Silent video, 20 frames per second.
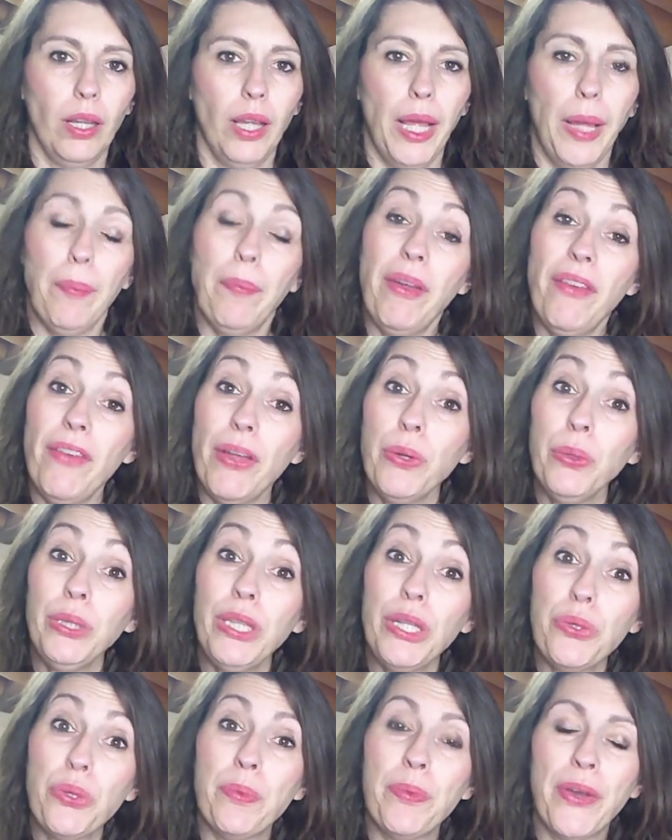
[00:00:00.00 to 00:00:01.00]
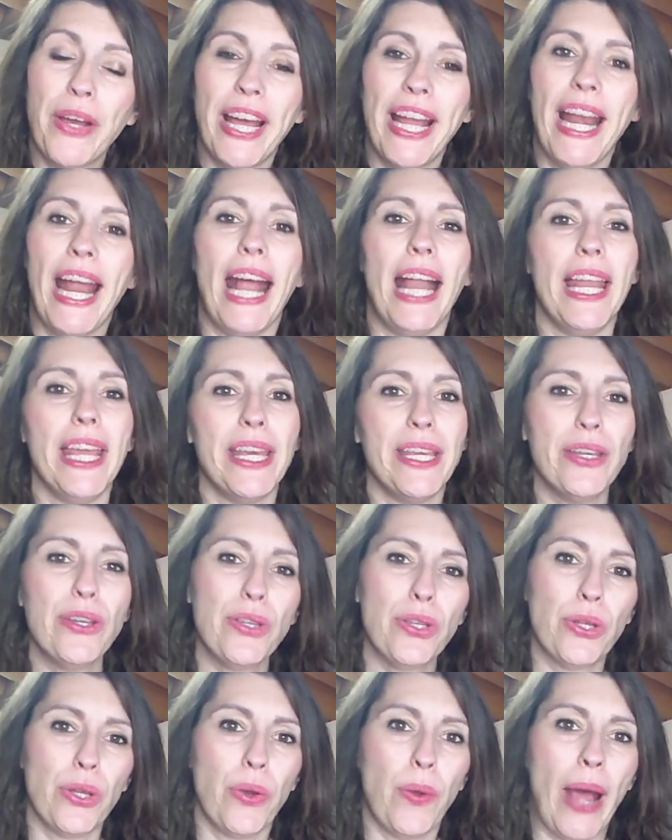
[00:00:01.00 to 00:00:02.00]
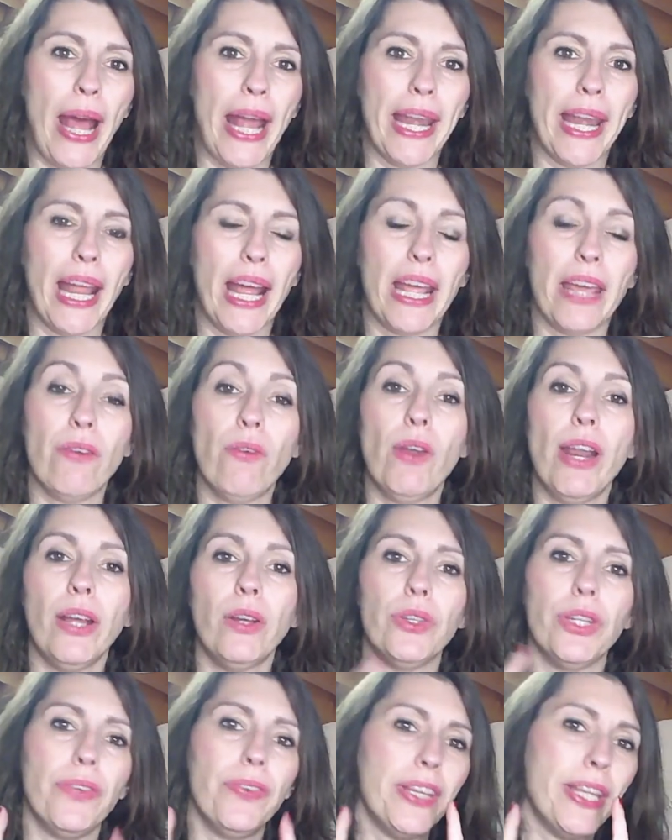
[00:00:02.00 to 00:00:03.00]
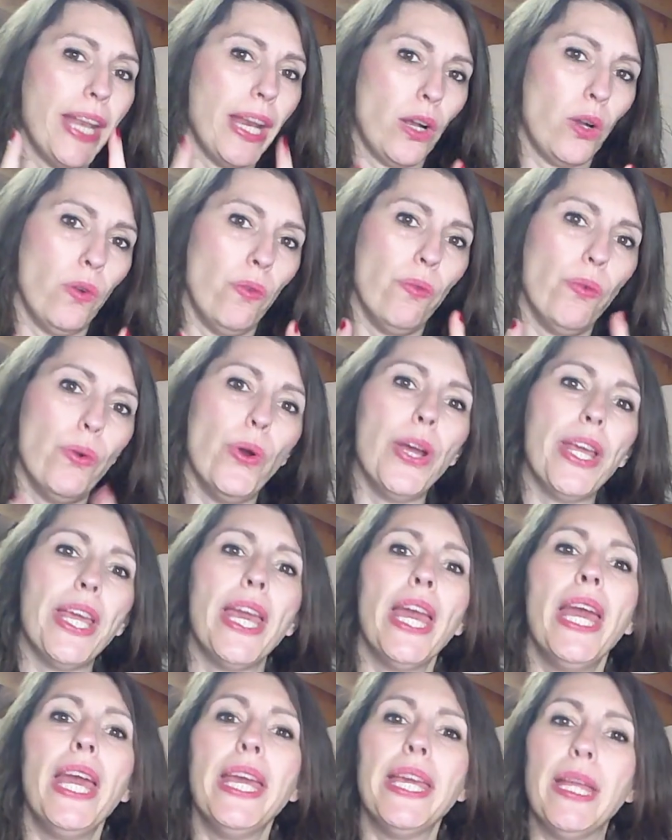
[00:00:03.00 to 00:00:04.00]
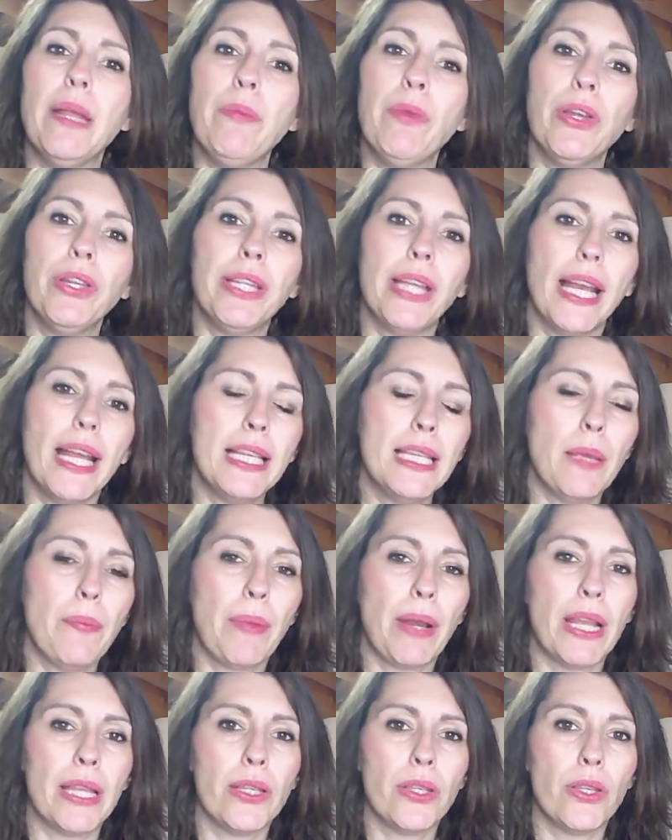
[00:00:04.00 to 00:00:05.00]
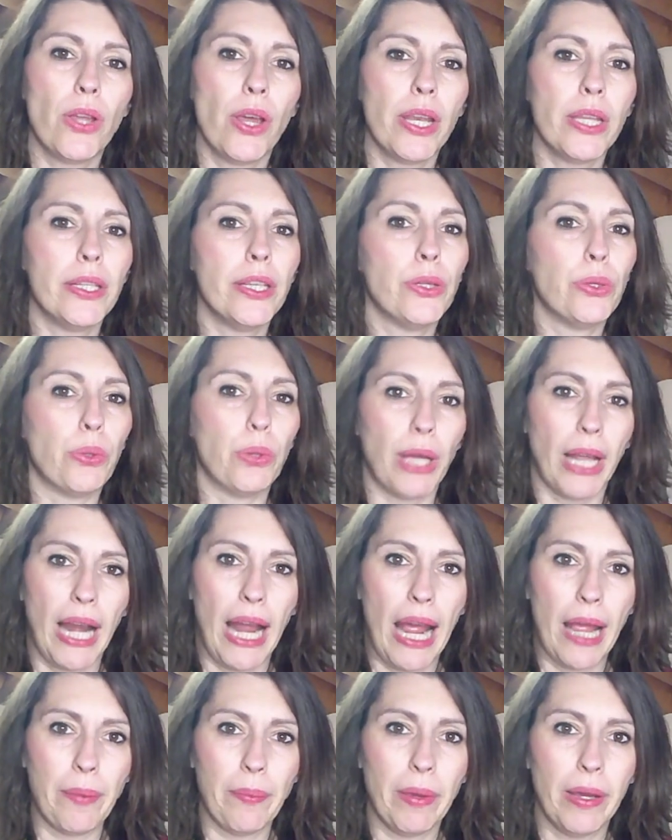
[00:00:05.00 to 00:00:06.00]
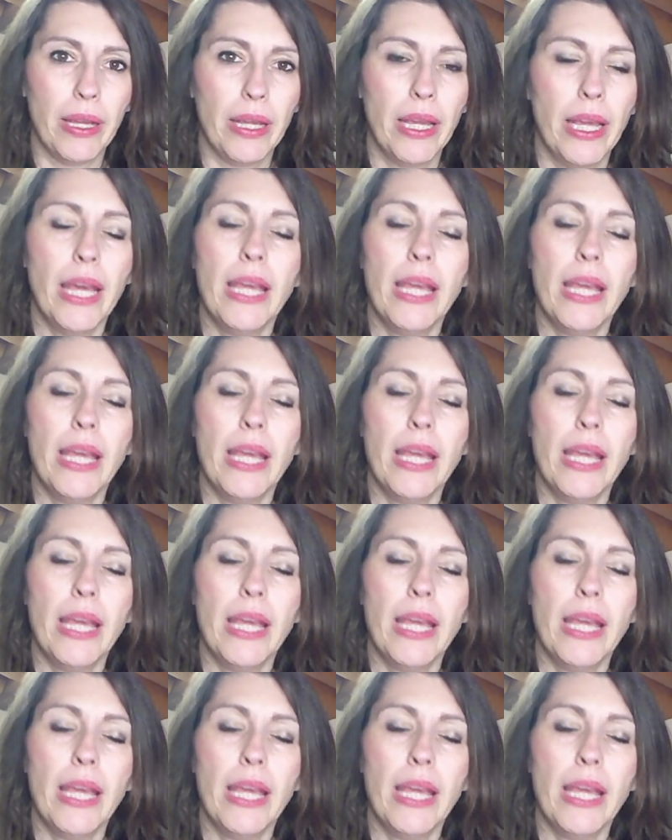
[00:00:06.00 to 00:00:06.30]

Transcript: Benvenuti sul mio canale, io sono Anna e vorrei condividere con voi il mio interesse per le storie di True Crime.